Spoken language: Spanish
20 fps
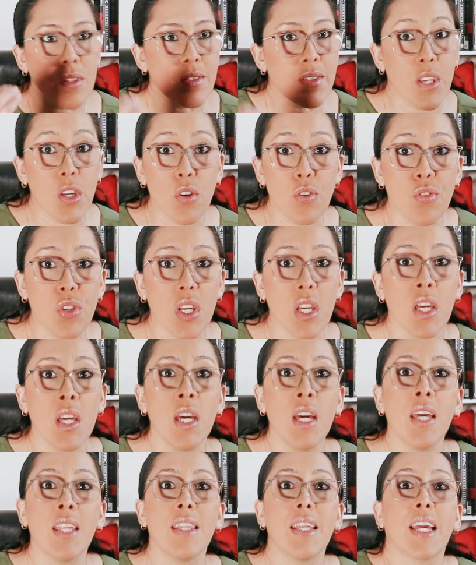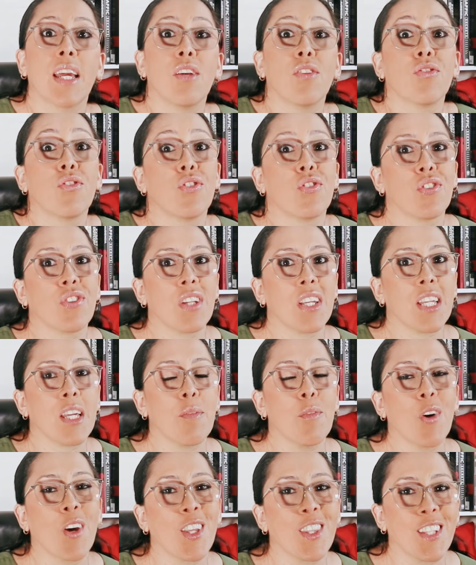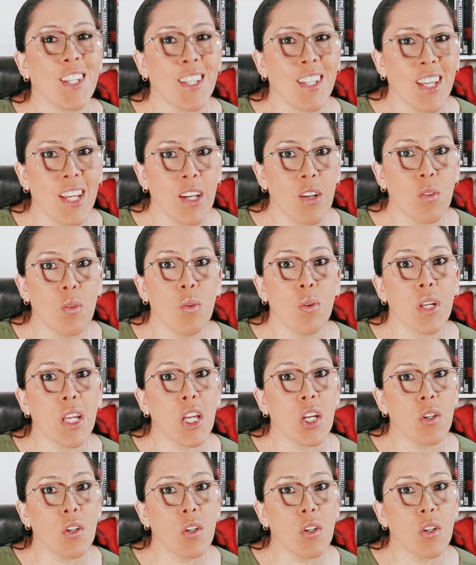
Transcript: sí o sí de que nosotros teníamos que tener un